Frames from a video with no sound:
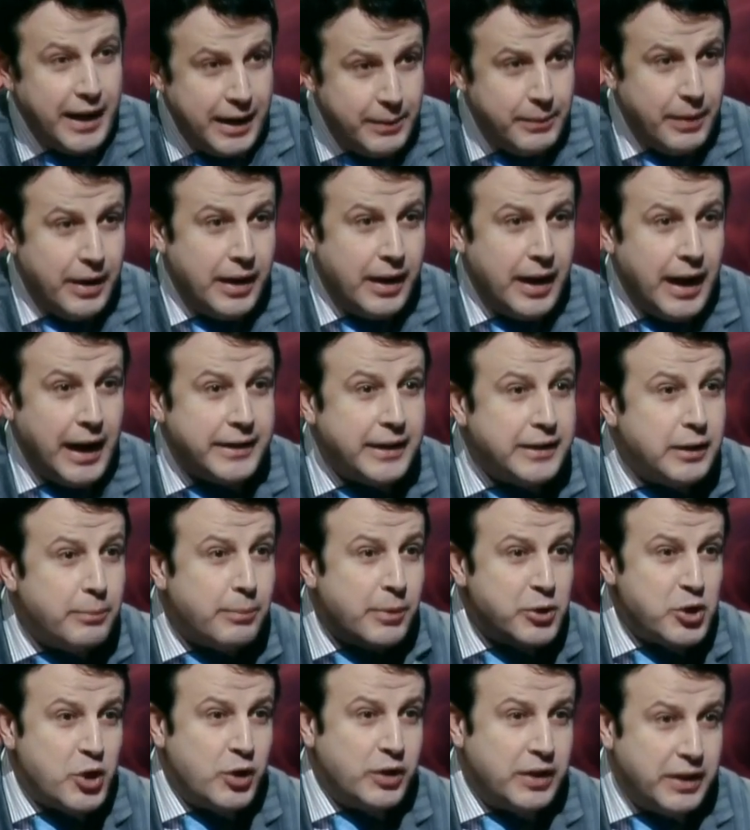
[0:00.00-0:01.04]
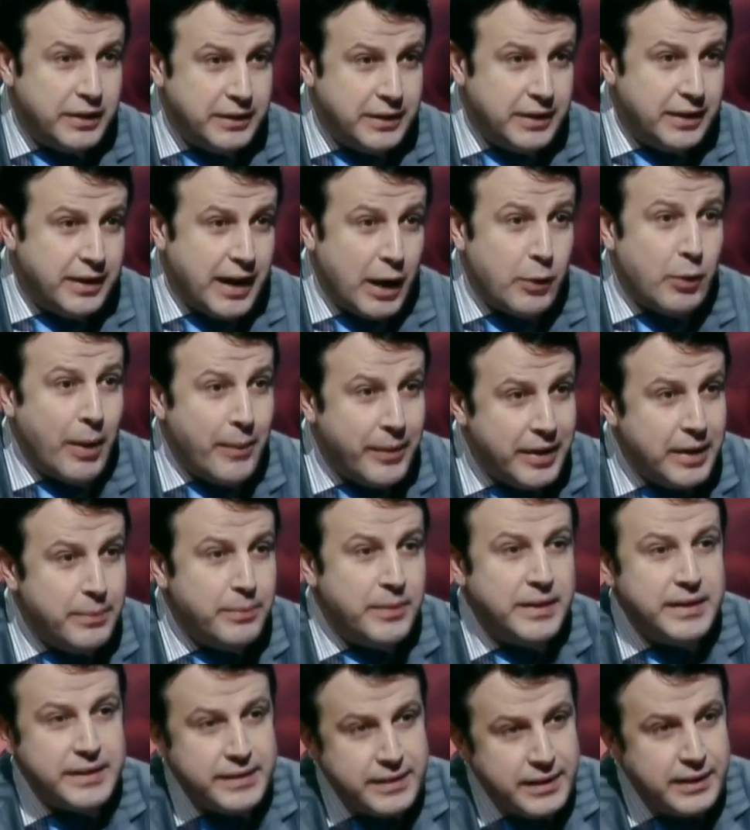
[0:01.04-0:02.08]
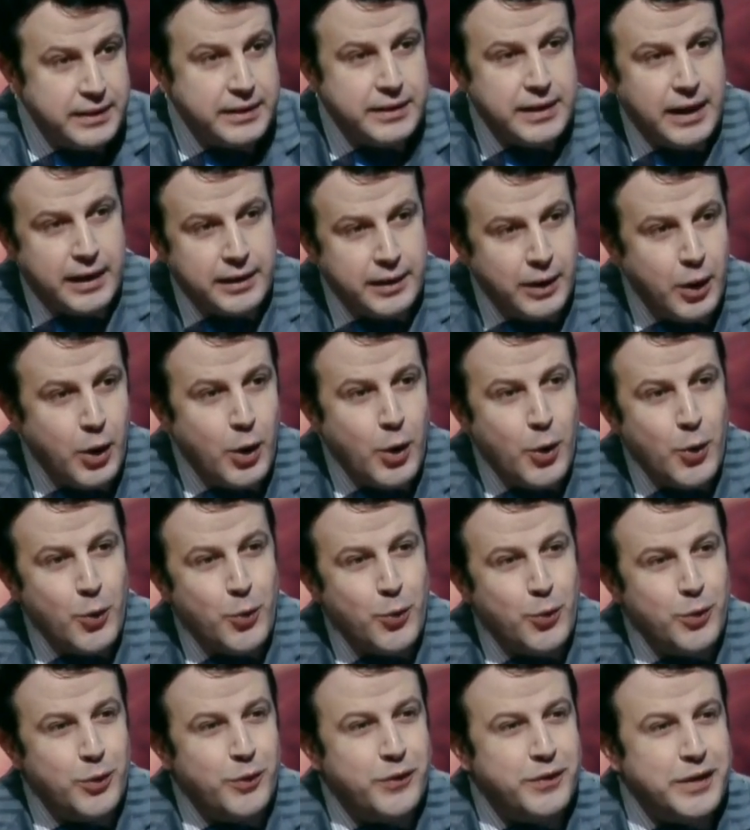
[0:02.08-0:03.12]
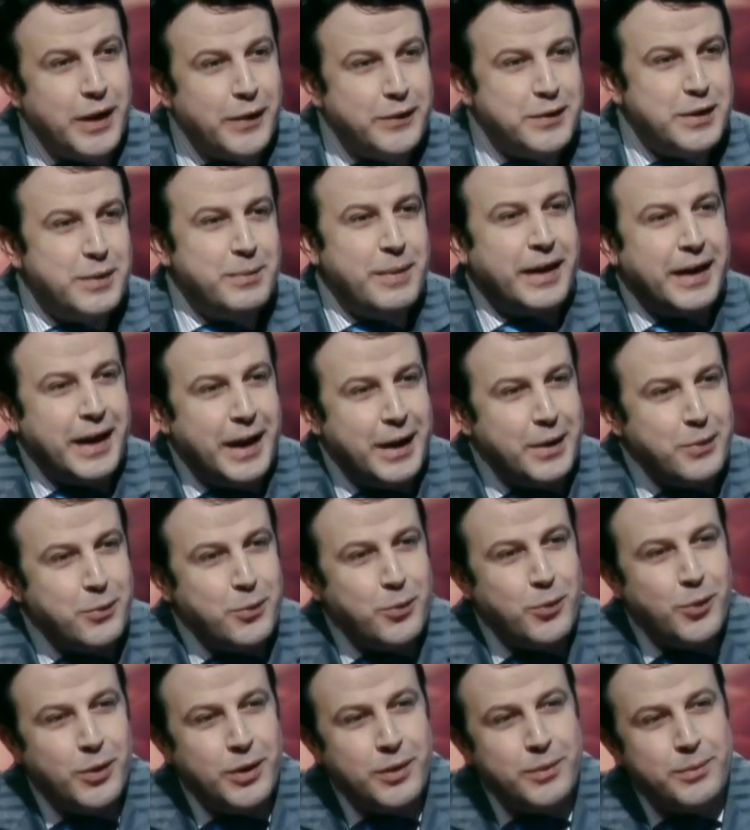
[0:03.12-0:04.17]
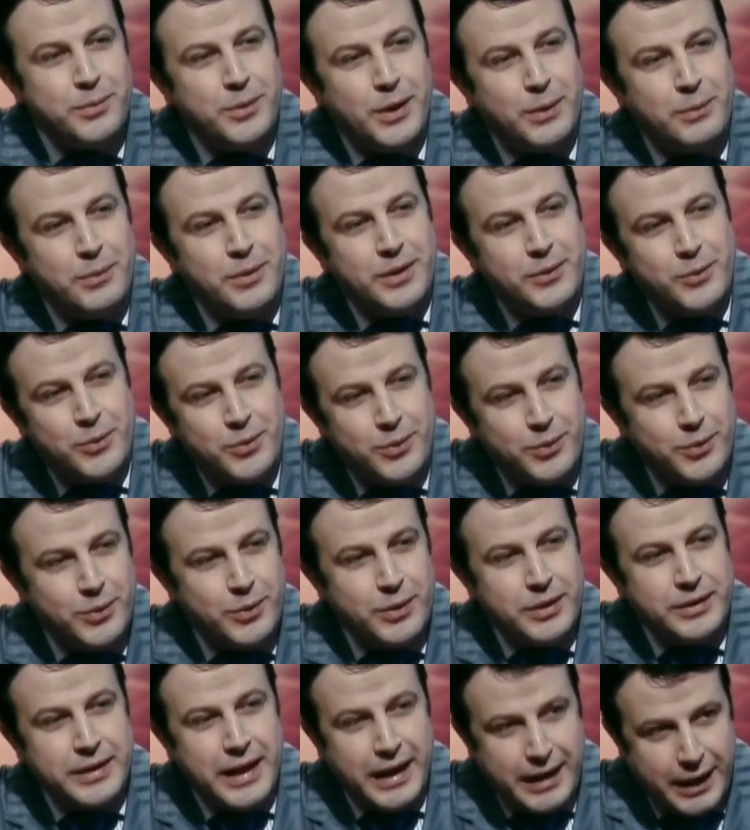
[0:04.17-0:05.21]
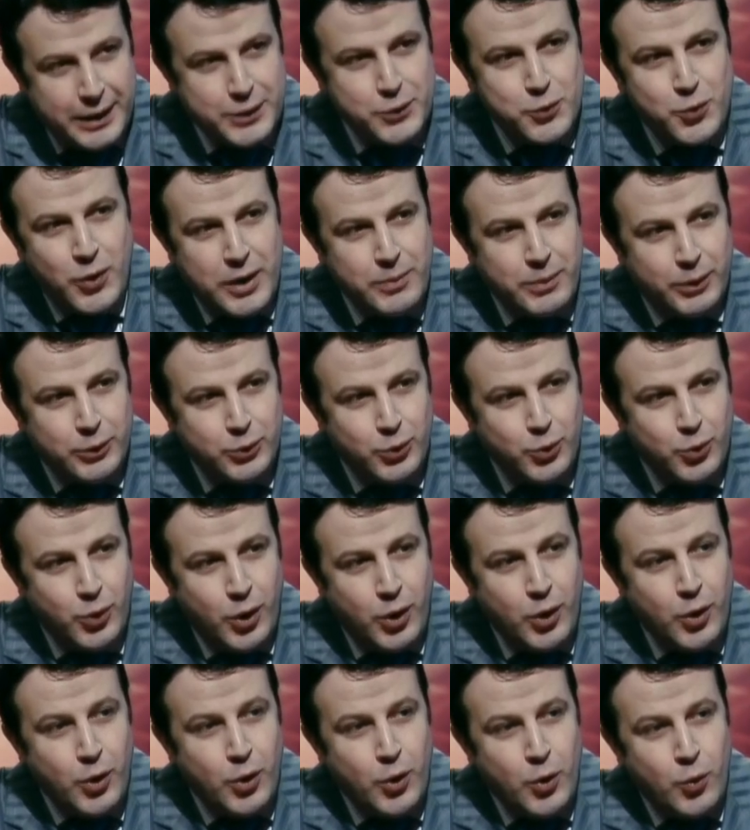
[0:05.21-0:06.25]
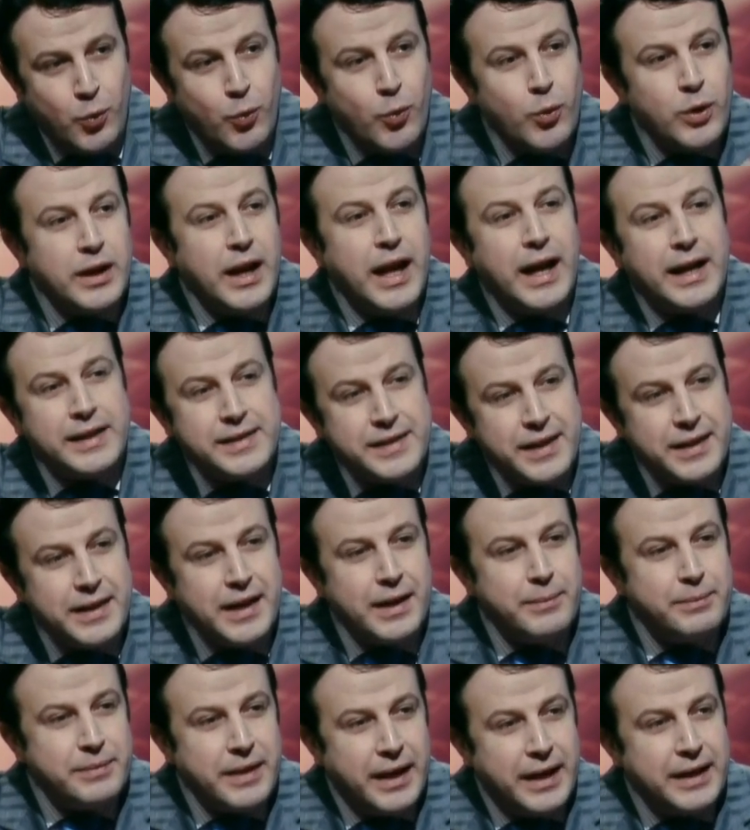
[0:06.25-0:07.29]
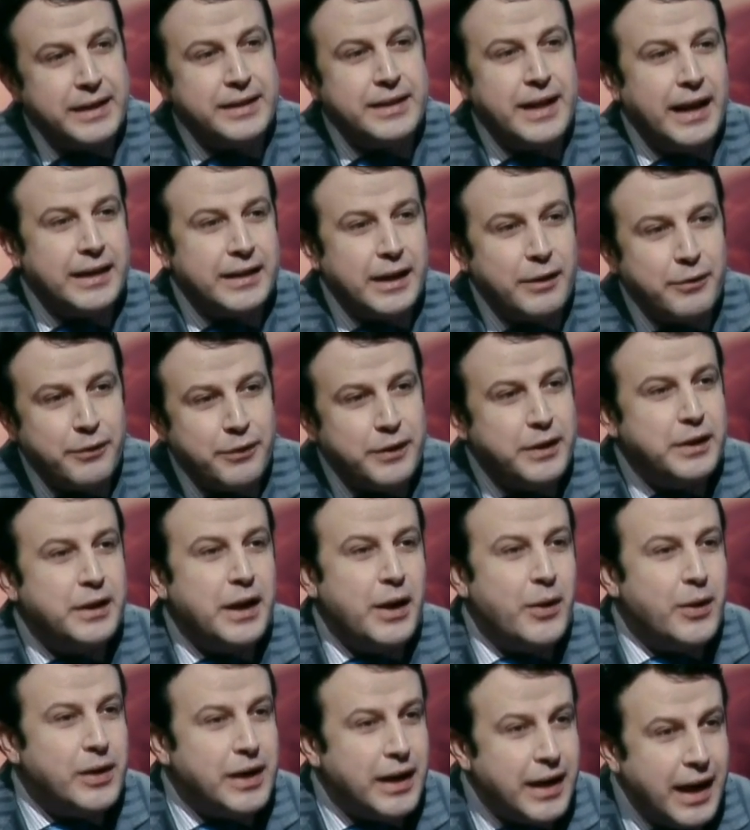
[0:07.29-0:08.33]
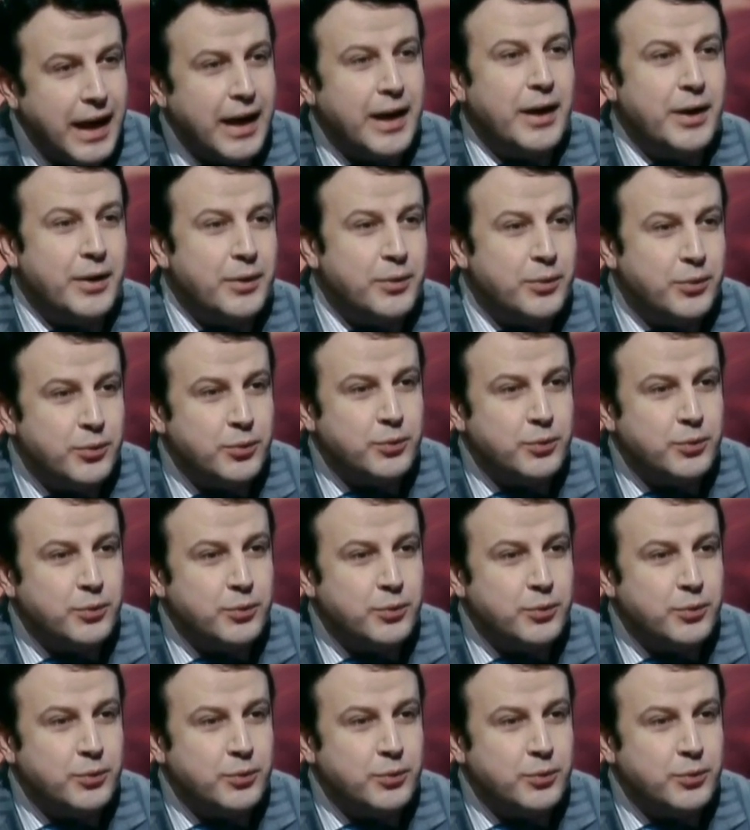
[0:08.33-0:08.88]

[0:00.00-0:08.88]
هيبقى اعداد البشر كتير قوي عمالين بنزيد يعني وفي نفس المكان وده كان سؤال مطروح والاغذيه بتاعتنا هتكفينا ولا لا